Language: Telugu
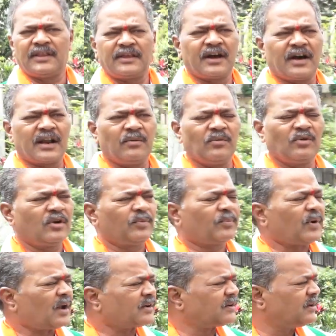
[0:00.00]
అధికారంలో ఉన్న
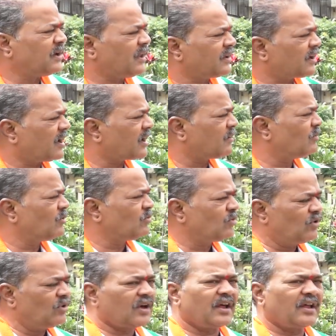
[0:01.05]
పార్టీ అధికారంలో
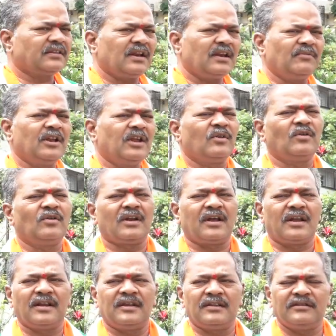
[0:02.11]
ఉన్నోళ్ళు కానీ లేనోళ్ళు
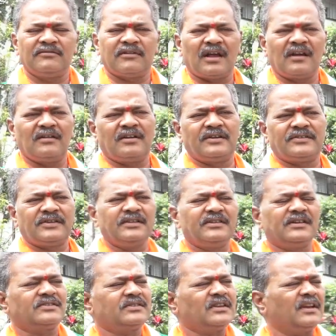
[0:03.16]
కానీ వాళ్ళు రిజైన్
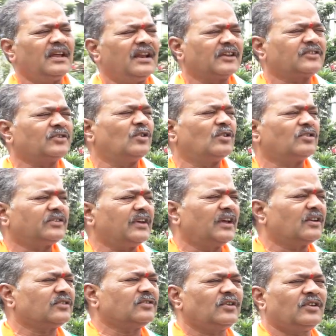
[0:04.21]
చేస్తేనే ఎలక్షన్లు వస్తే
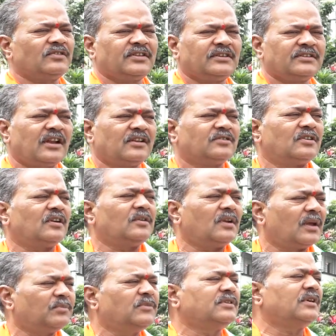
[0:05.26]
ఎలక్షన్లు వస్తే దళితులకు
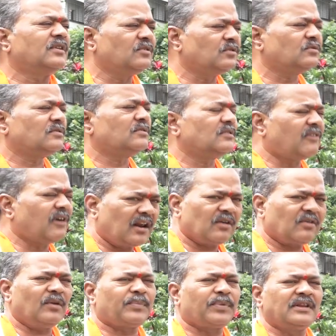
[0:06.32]
లబ్ధి చెందుతుంది
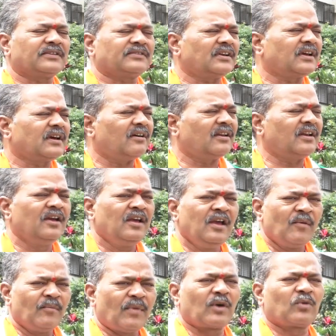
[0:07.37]
వాళ్ళకు కూడా పది లక్షలు కావాలి
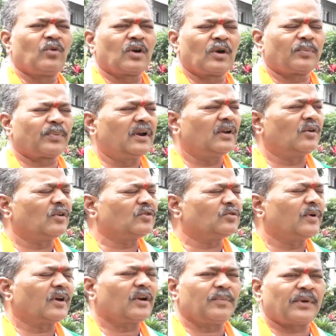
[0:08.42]
మా కూకట్పల్లిలో కూడా
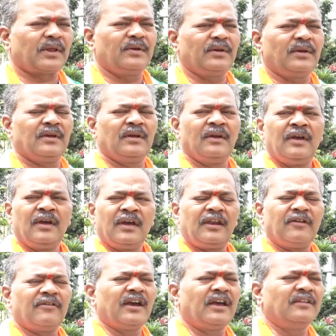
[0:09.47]
సుమారుగా పది
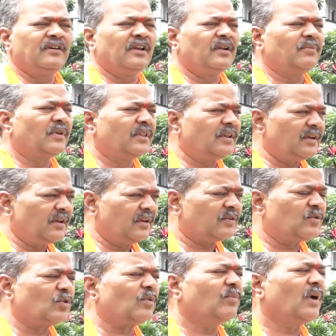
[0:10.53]
ఇరవై ఐదు వేల మంది
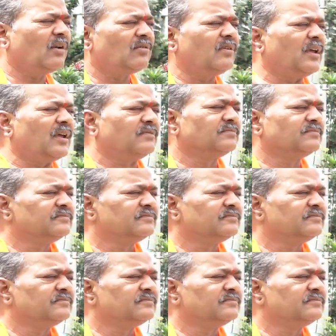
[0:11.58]
కుటుంబాలు ఉన్నాయి